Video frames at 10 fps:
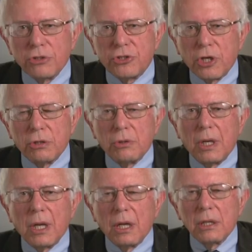49%
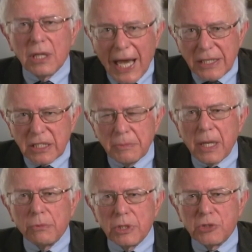và kế đó
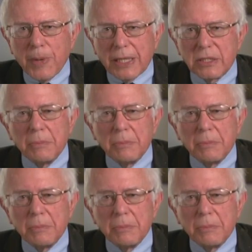là ông ờ,